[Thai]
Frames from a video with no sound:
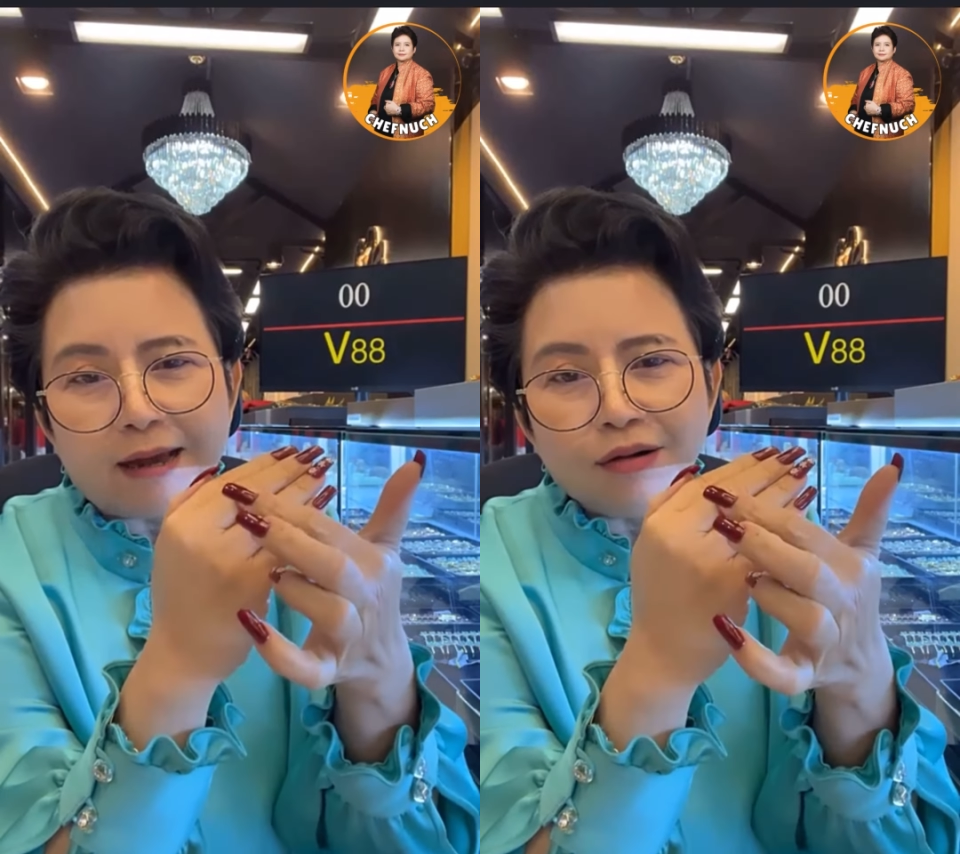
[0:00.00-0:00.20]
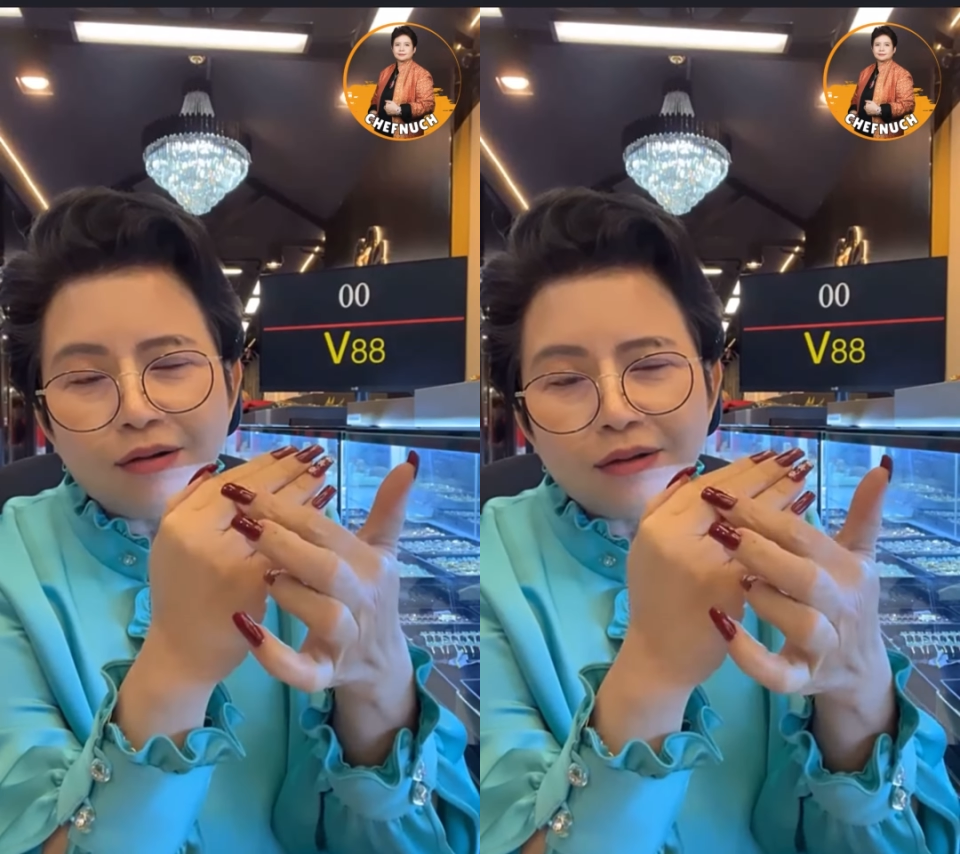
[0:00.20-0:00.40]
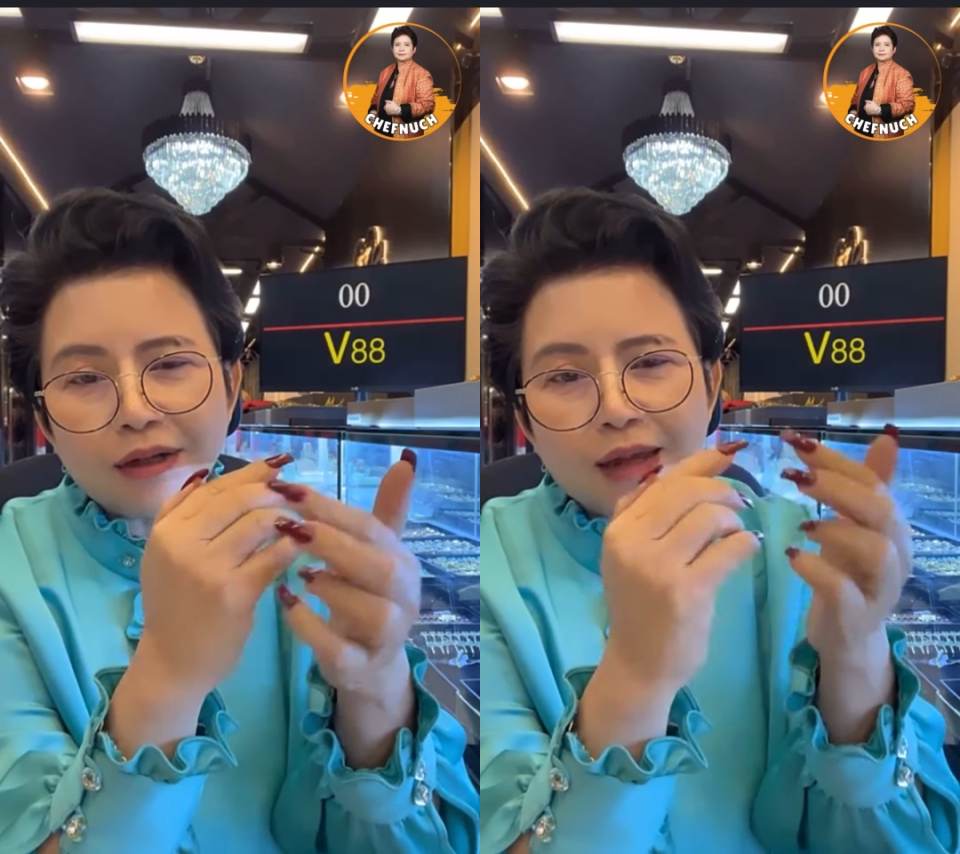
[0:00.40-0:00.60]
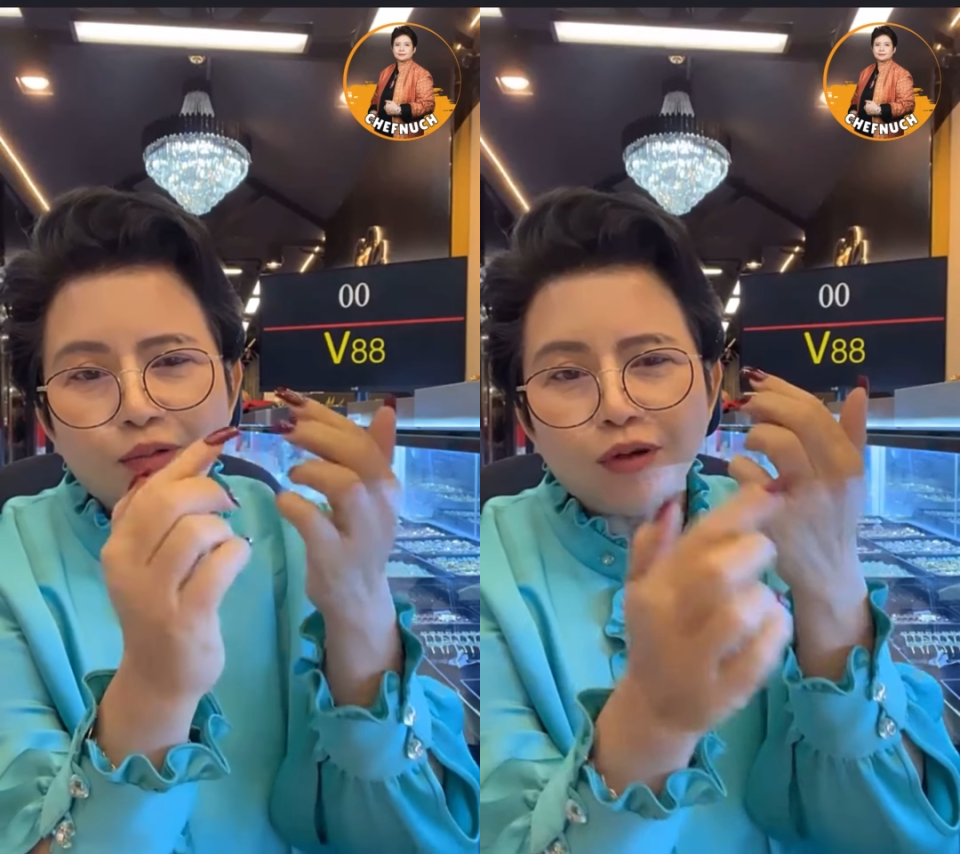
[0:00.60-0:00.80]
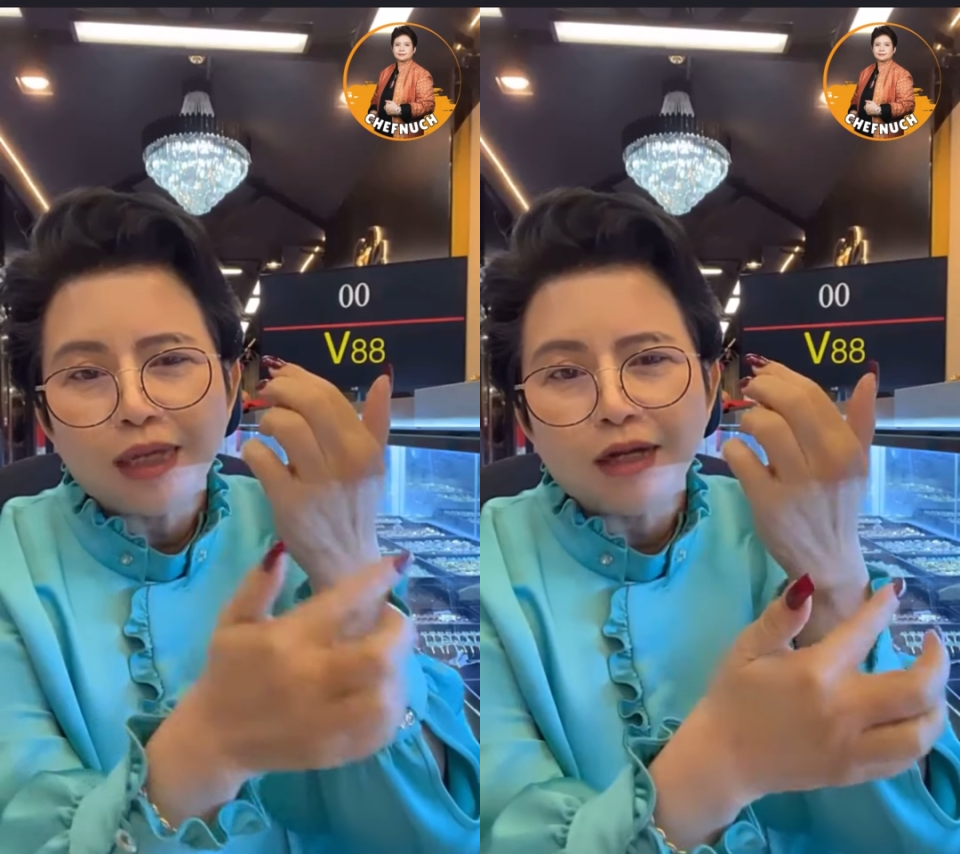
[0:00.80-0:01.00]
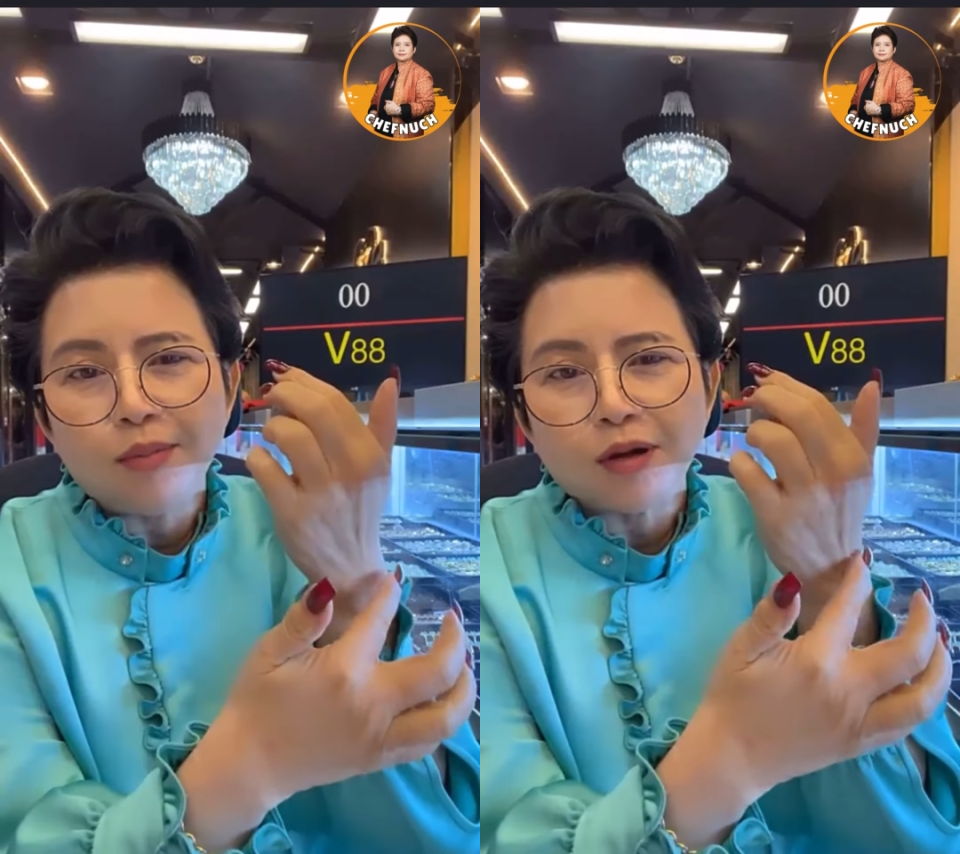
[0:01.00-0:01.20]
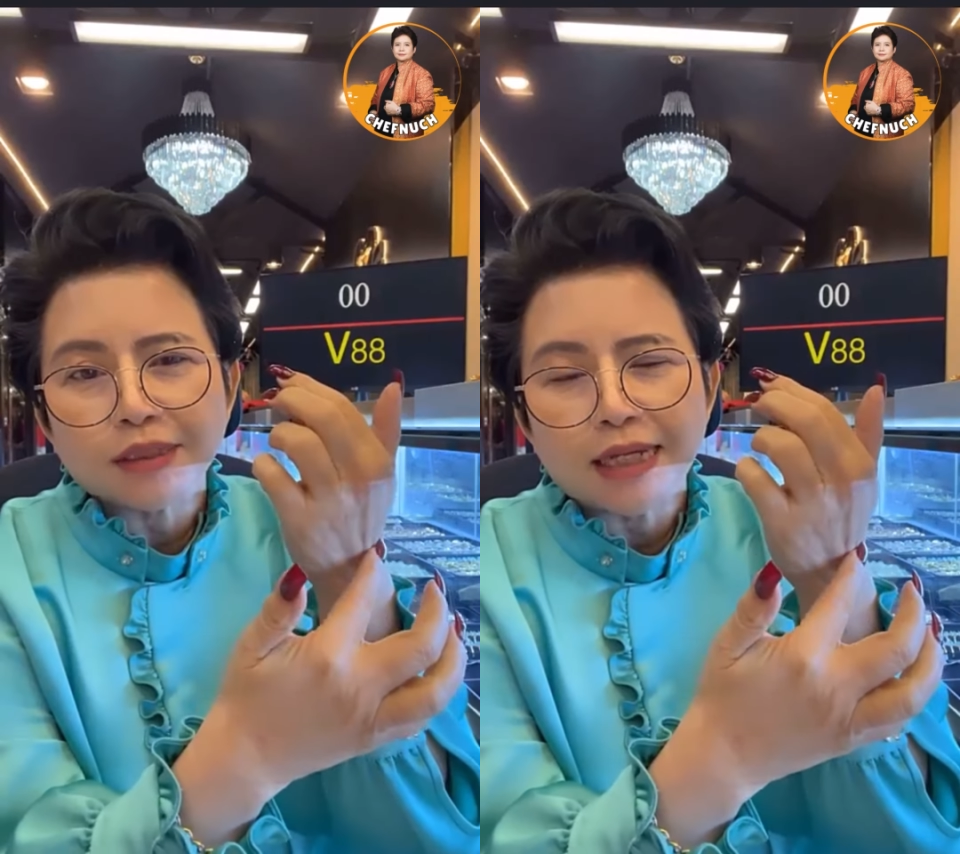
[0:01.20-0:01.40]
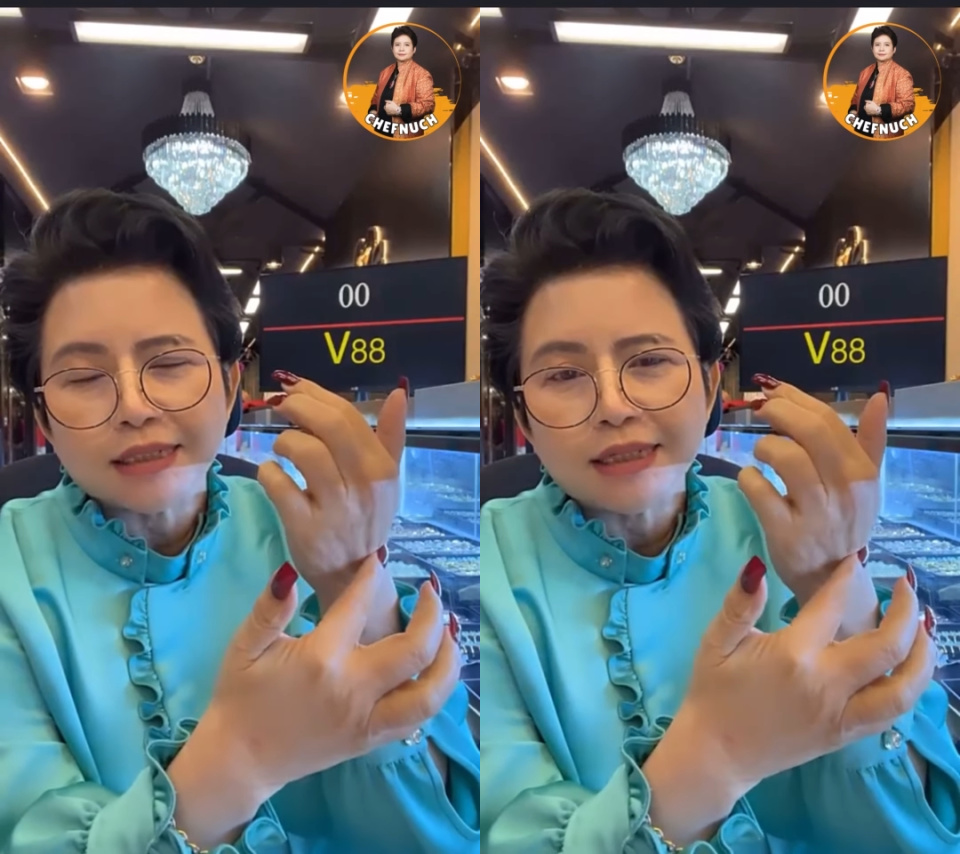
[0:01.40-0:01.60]
ไอ้ผู้หญิงก็บอกใส่เสื้
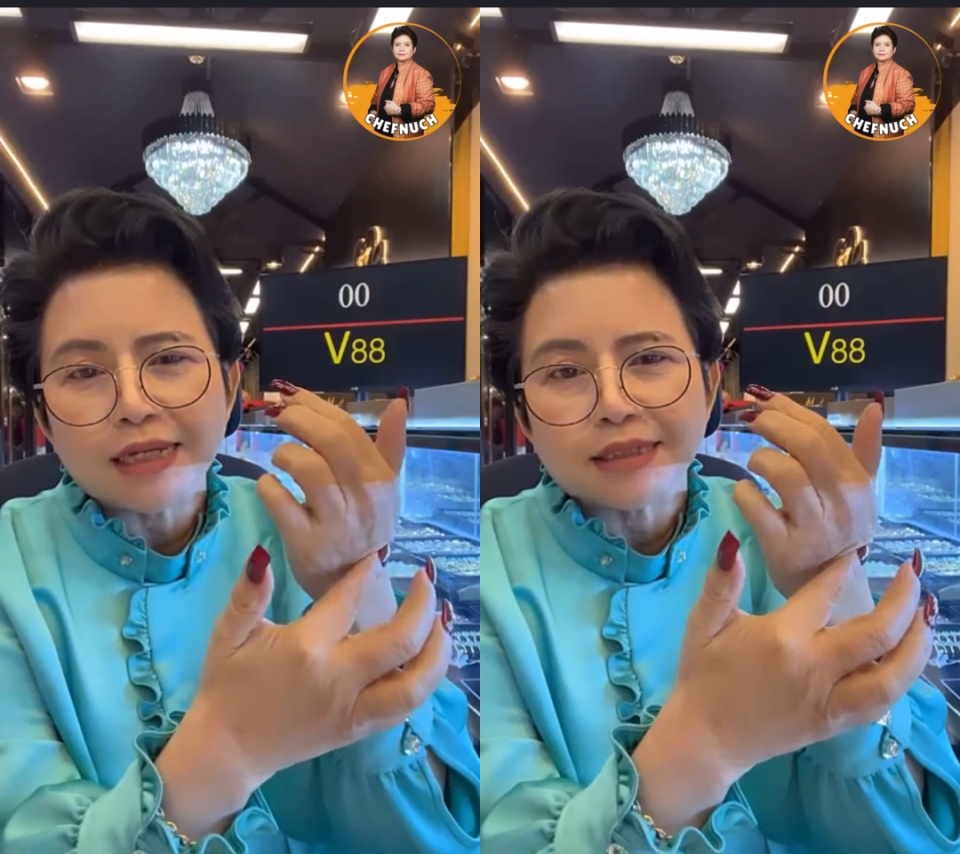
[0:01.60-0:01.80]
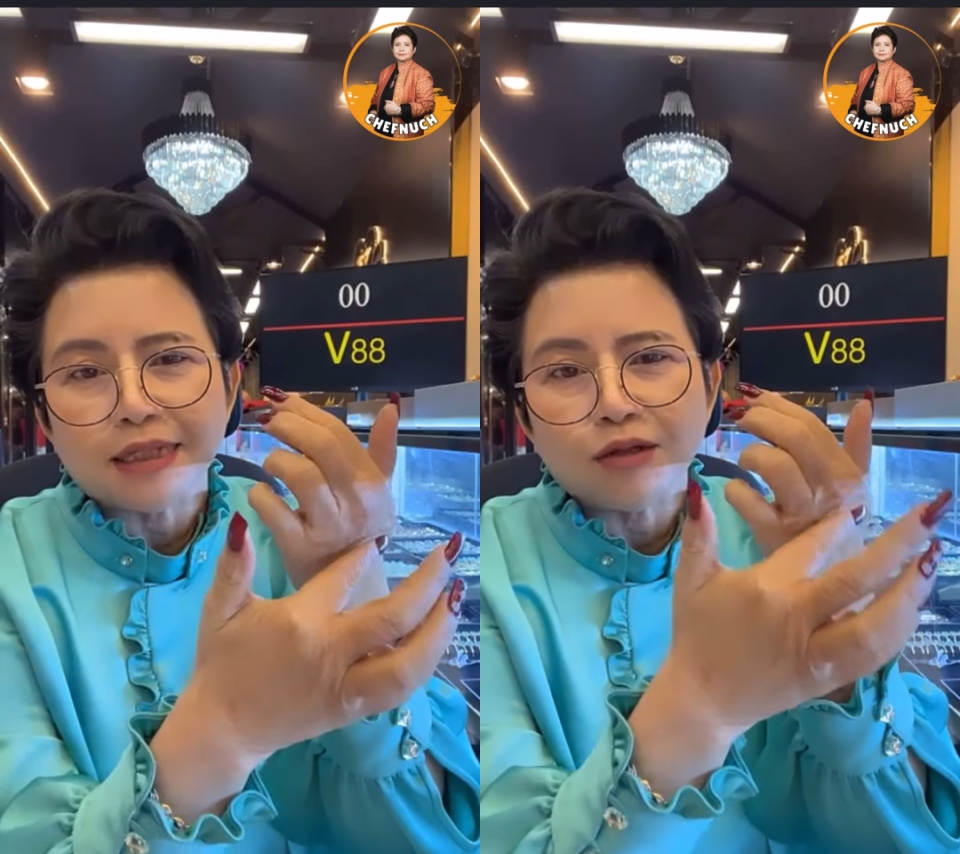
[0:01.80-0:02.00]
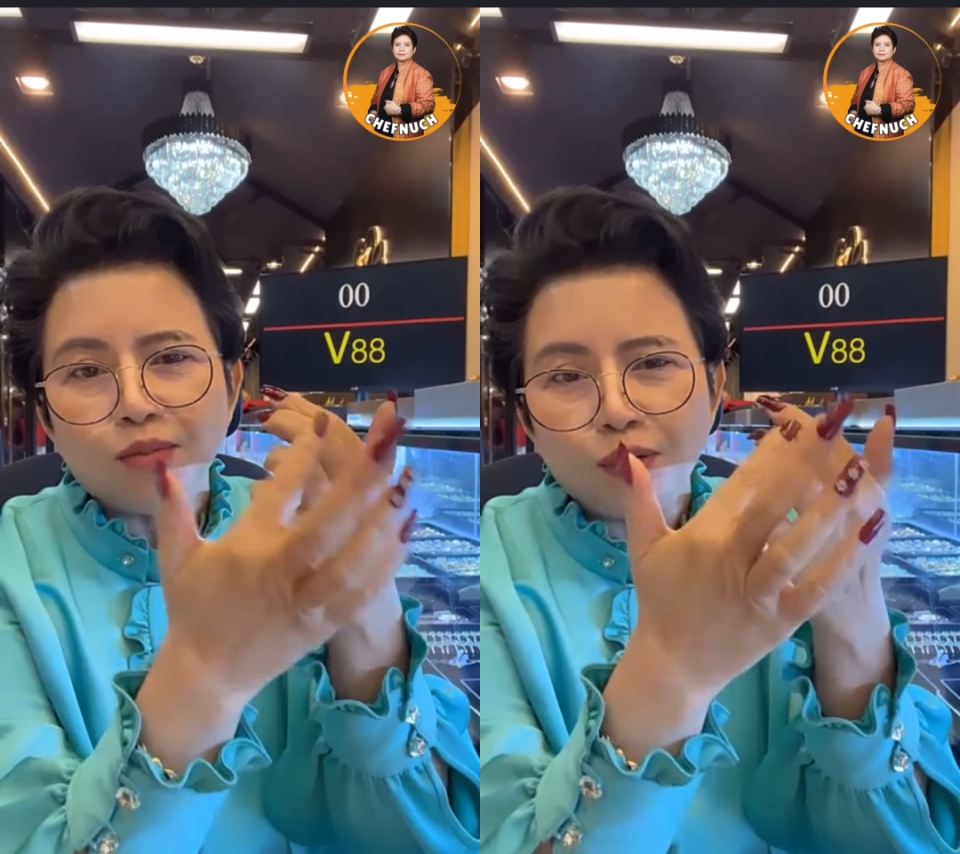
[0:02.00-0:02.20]
อสีชมพู